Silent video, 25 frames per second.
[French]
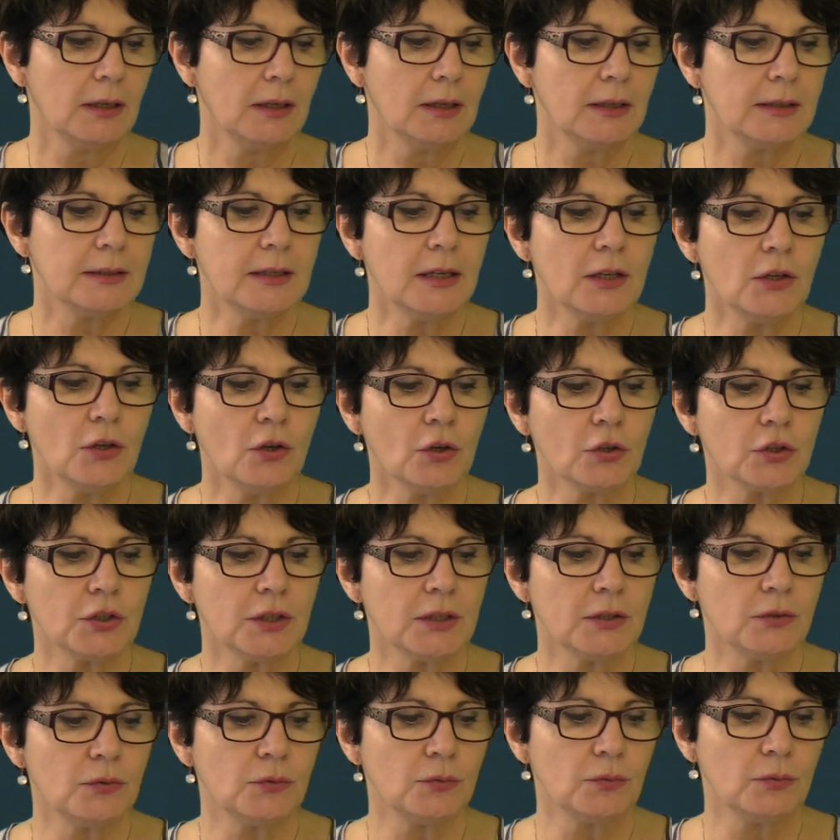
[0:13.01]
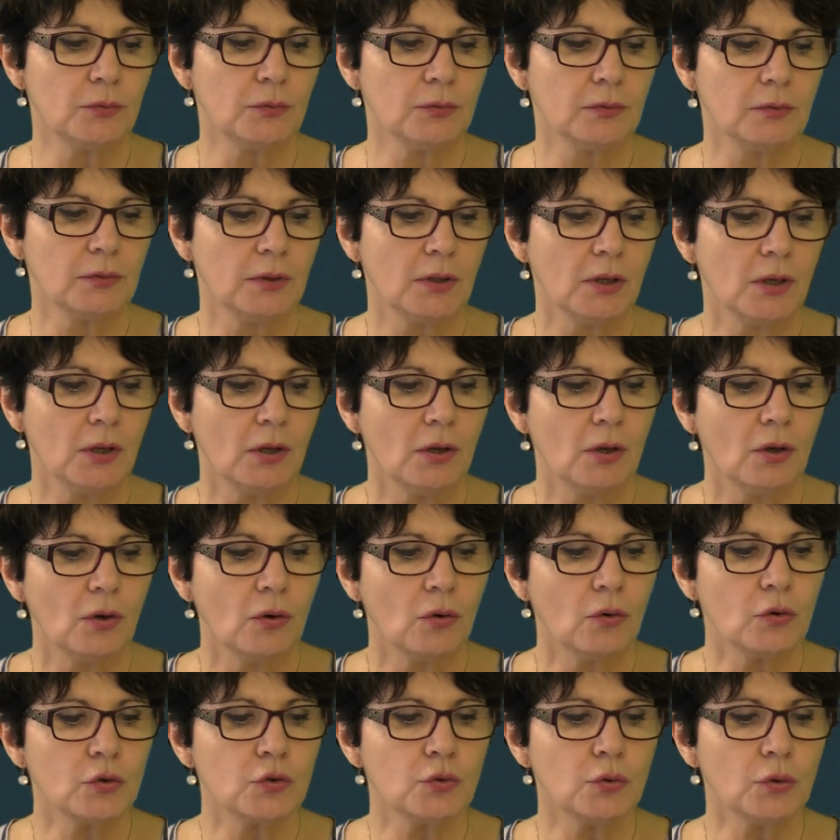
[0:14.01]
Seigneur Jésus,
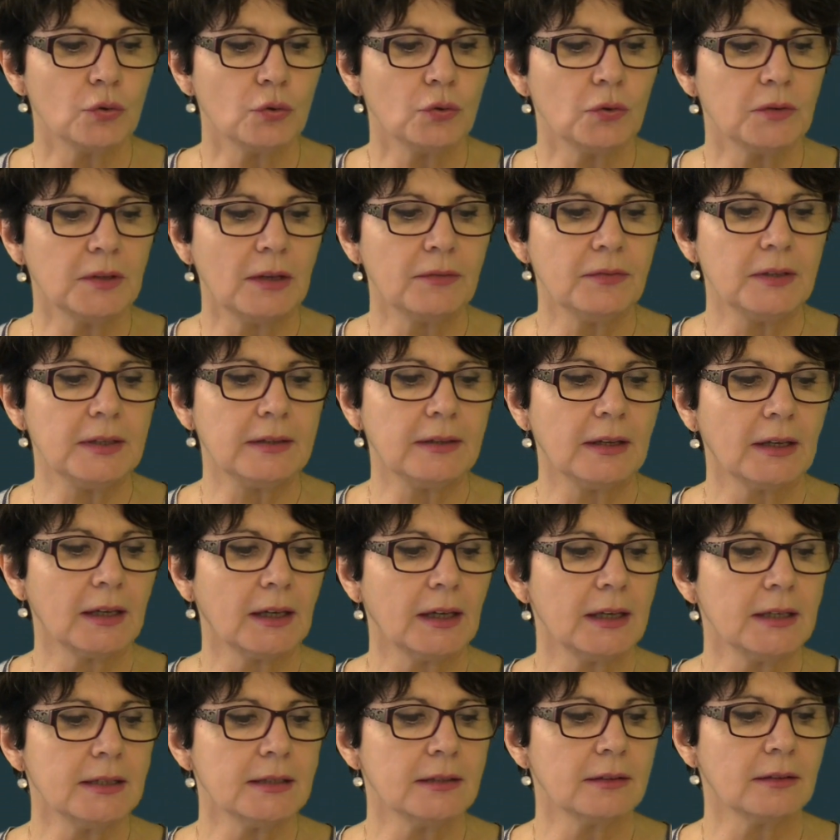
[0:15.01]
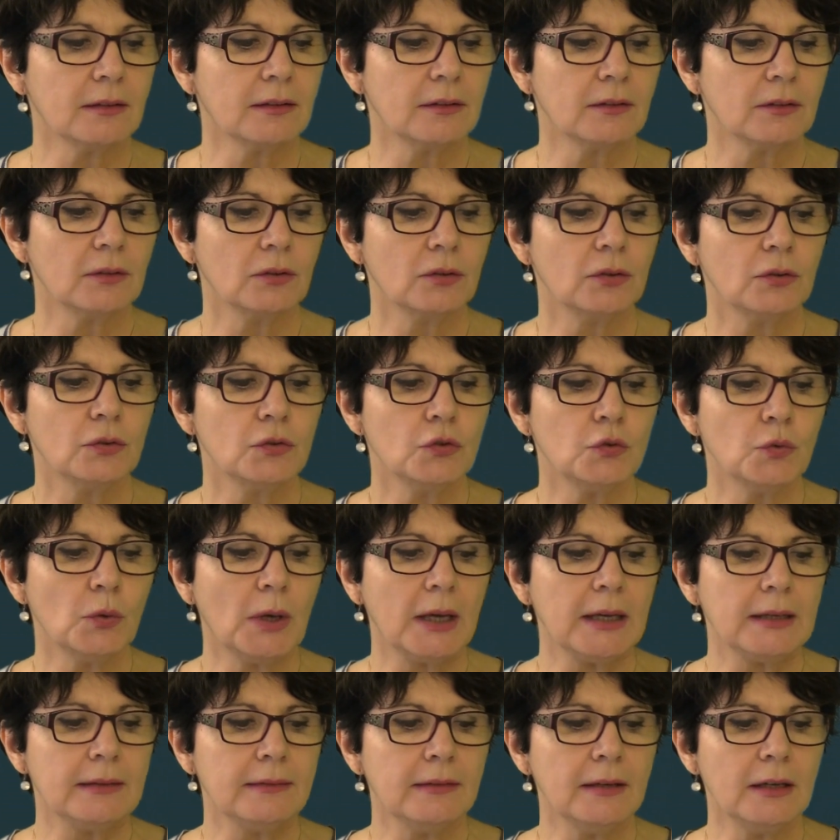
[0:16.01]
au jour de ta vie terrestre, tu
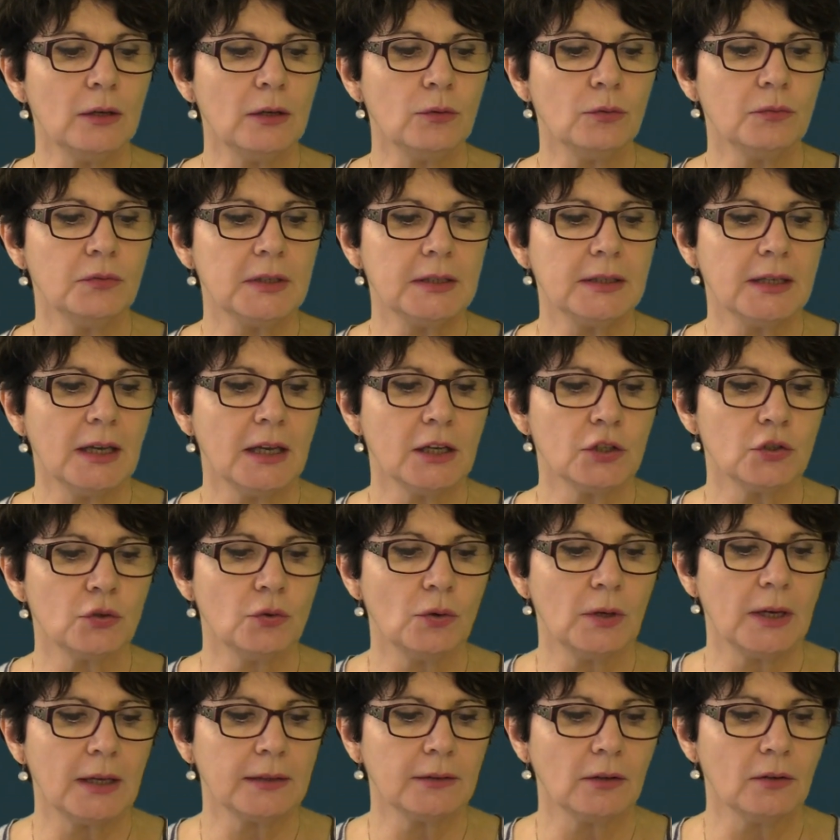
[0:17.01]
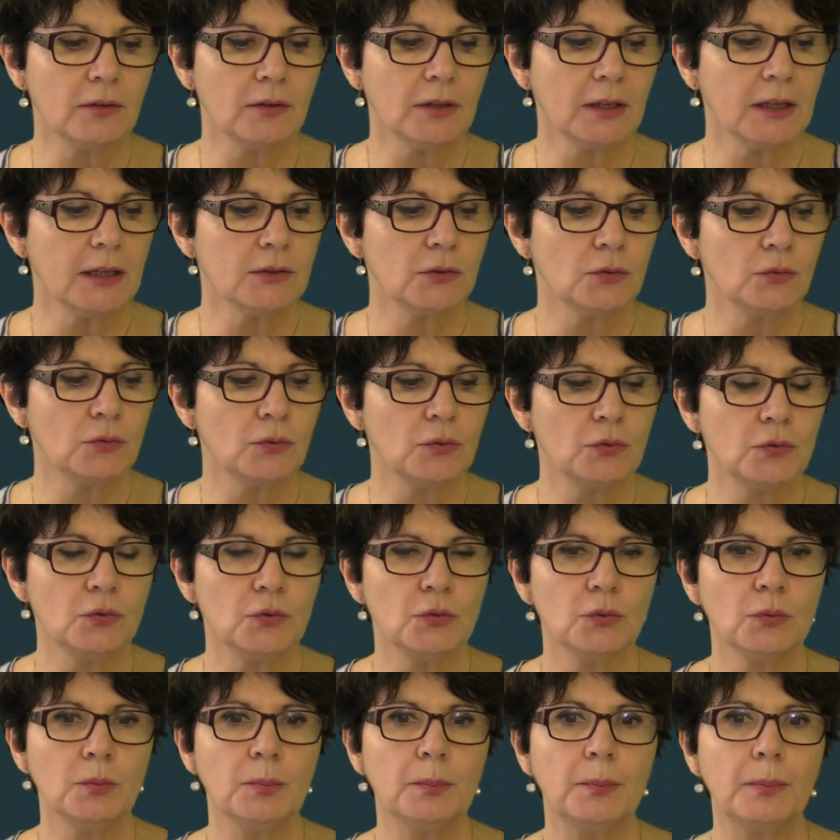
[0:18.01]
as été le visage de la tendresse de
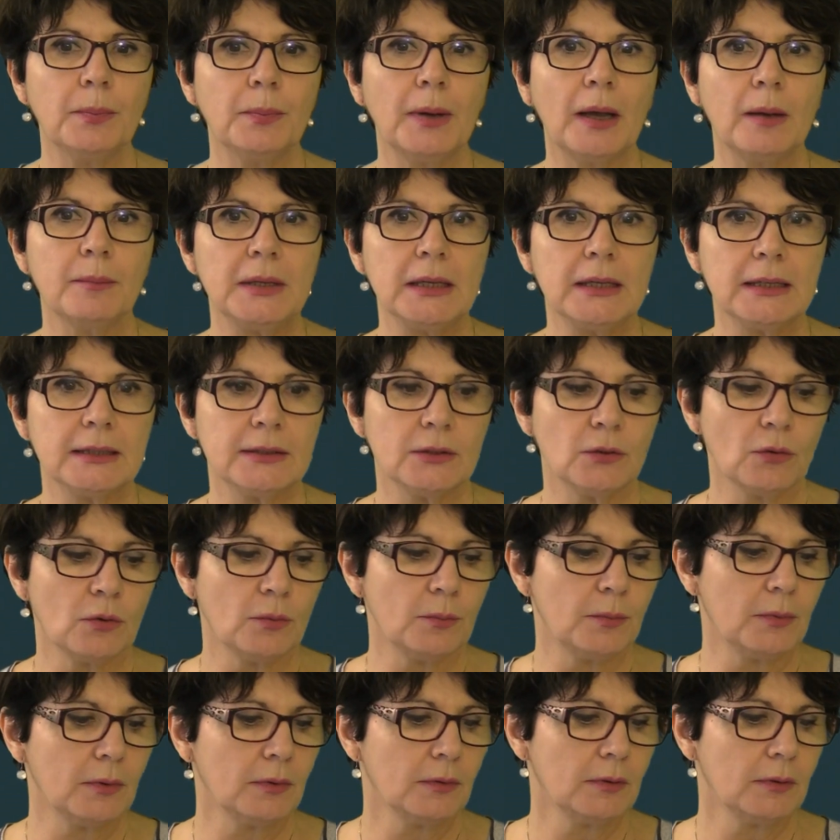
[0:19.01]
Dieu parmi les hommes.